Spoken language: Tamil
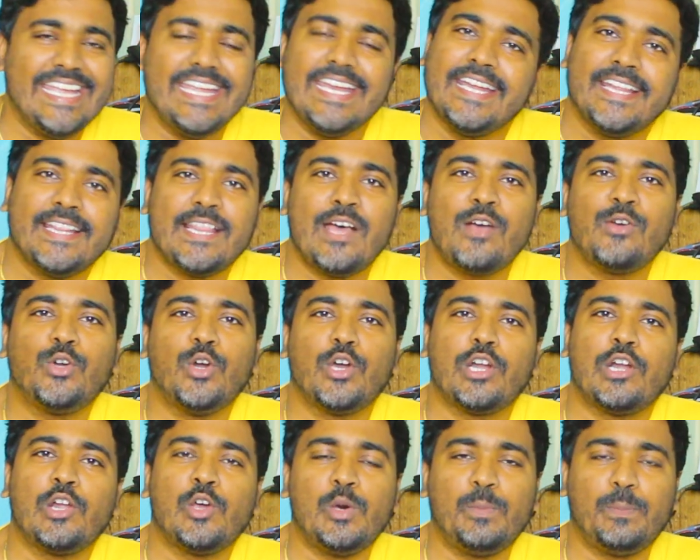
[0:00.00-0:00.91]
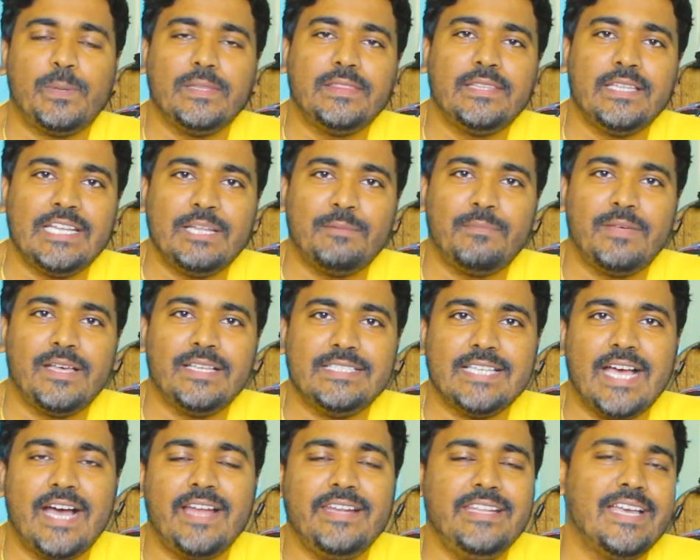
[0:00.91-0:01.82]
என்னதான் கொரோனாவை பற்றி நம்ம
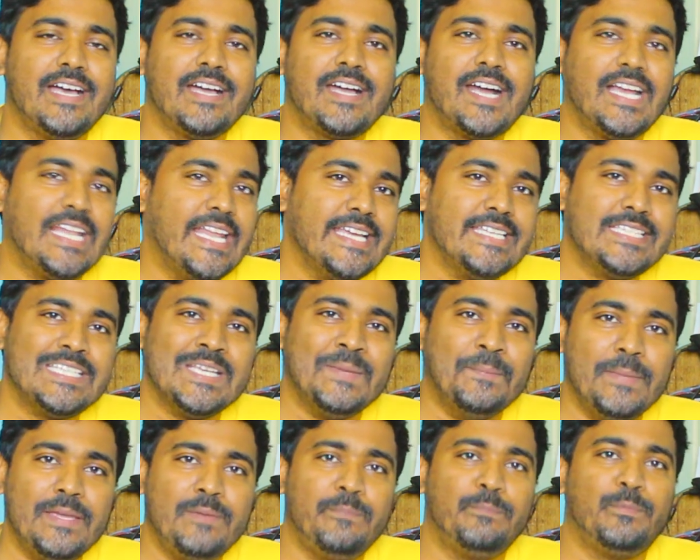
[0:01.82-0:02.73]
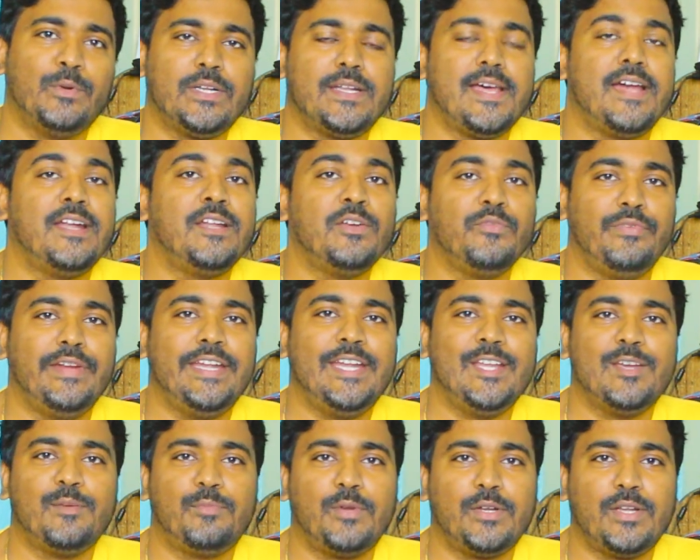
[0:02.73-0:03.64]
ஜாலியாக கலாய்ச்சி மீன் போட்டாலும்
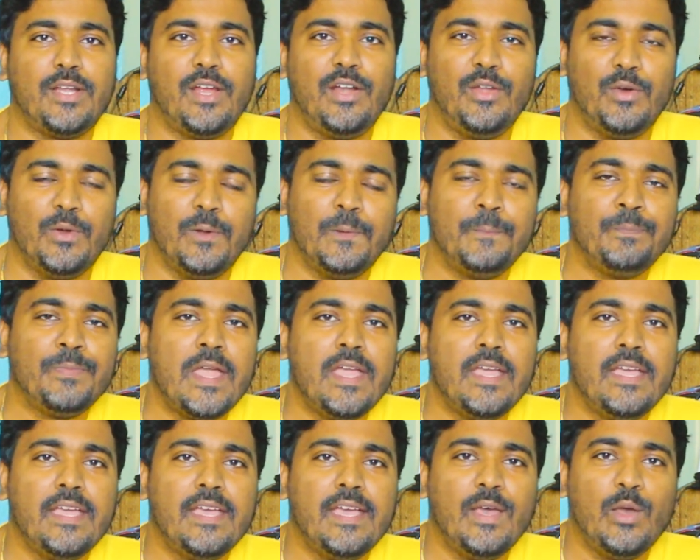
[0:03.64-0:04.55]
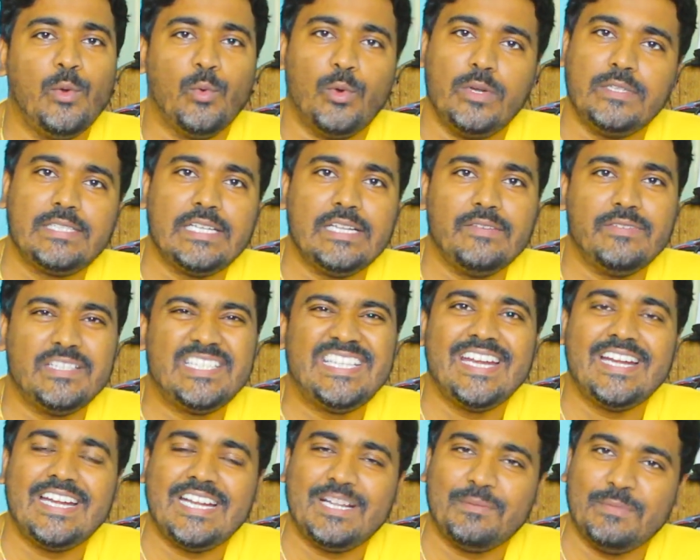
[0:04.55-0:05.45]
வீடியோ போட்டாலும் ஒரு சில
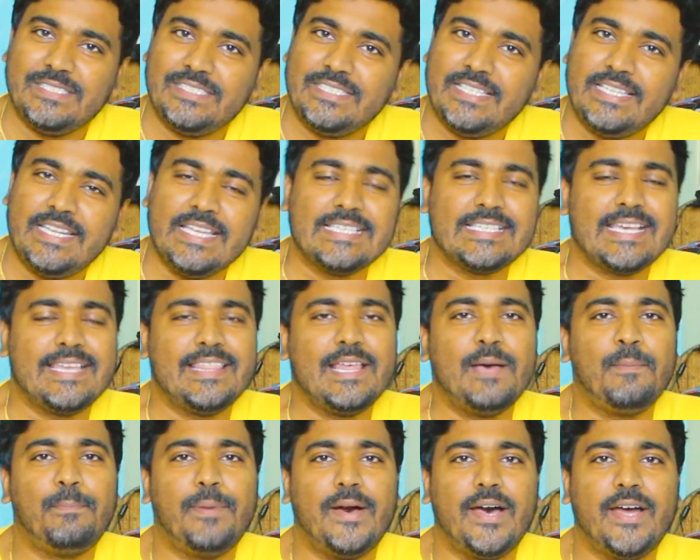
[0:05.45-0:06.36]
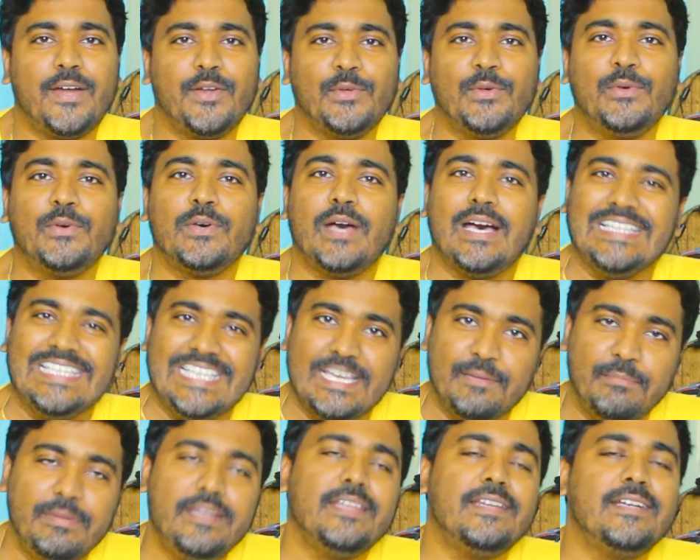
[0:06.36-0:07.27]
விஷயங்கள் நம்ம சீரியஸாக தான் பார்க்கணும் அது
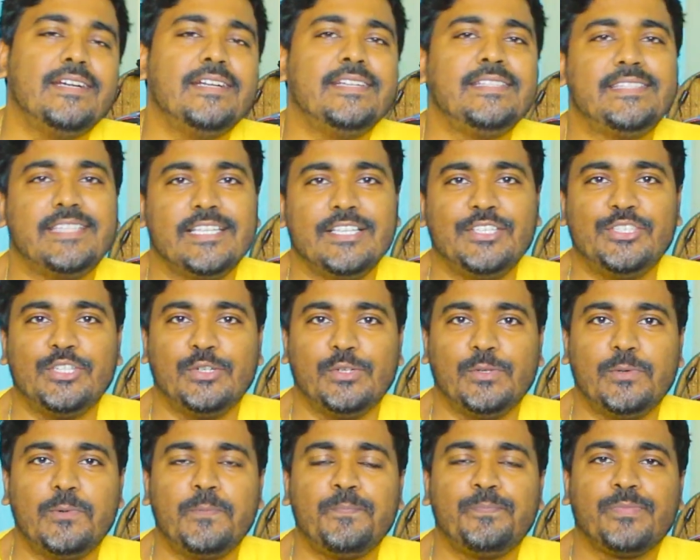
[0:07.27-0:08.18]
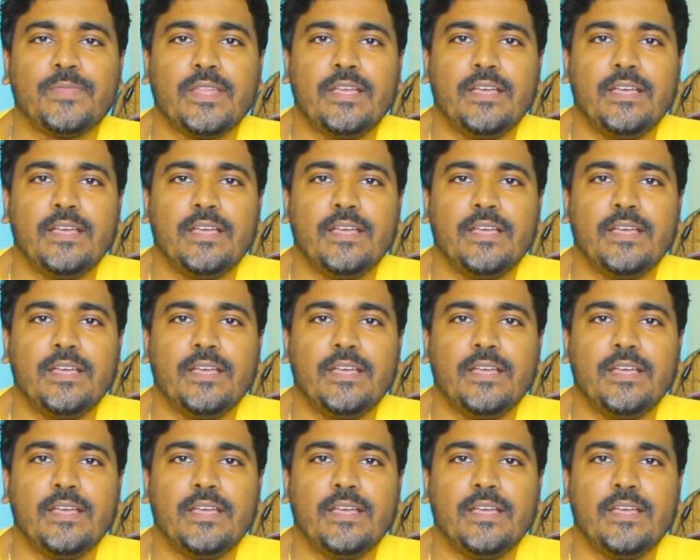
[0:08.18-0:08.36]
எப்படி இருக்குன்னு தெரிஞ்சுக்கணும்